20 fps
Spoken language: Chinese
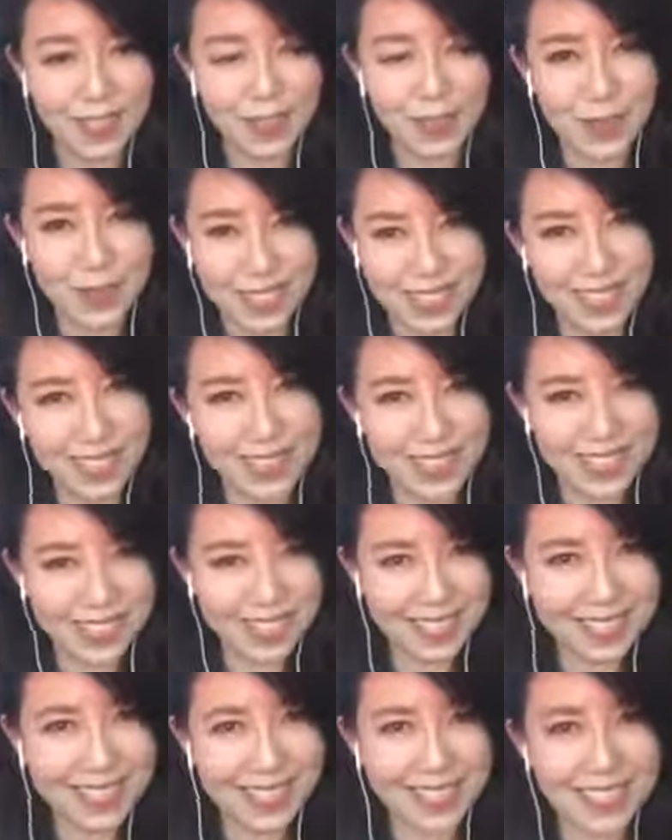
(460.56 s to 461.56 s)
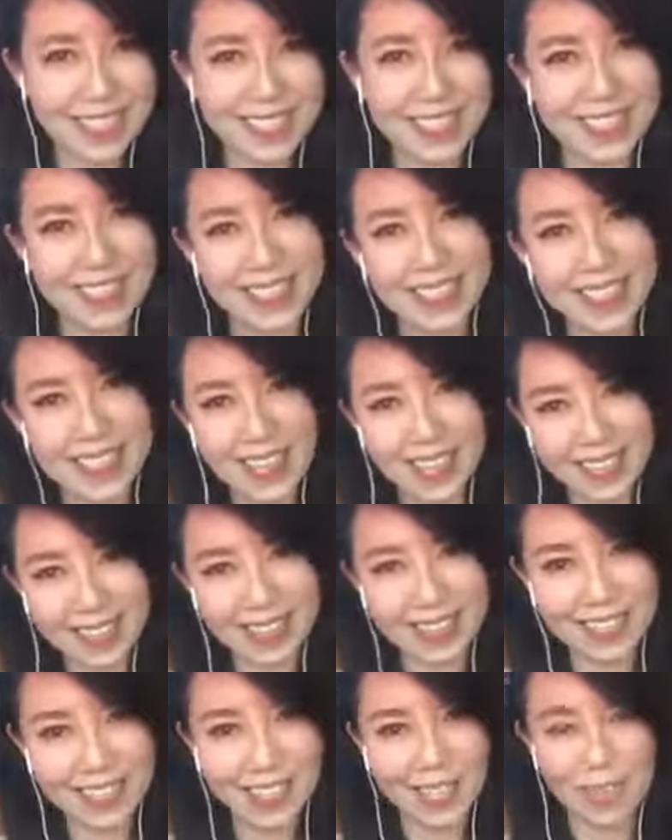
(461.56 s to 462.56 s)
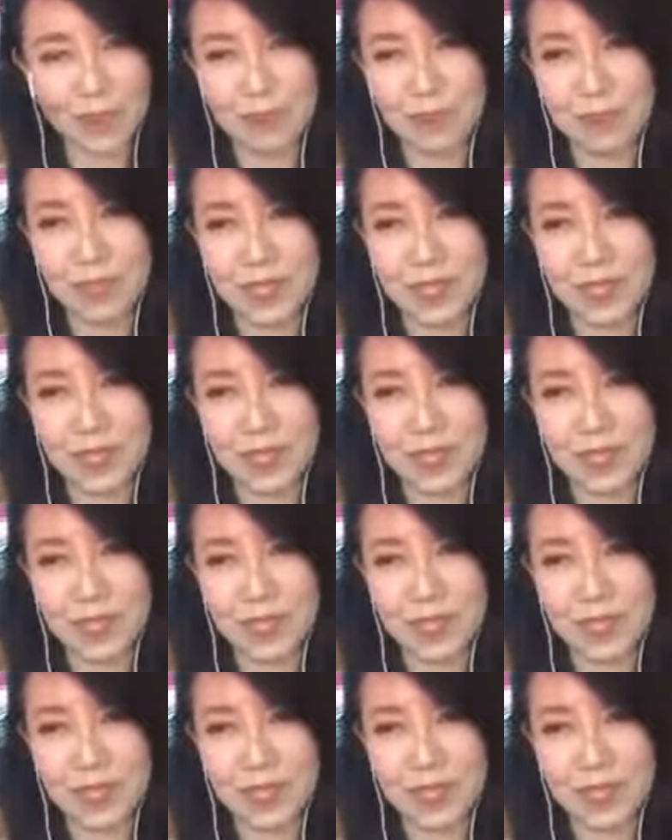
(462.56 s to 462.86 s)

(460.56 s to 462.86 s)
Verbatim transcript: 我教的学生其实挺严格的。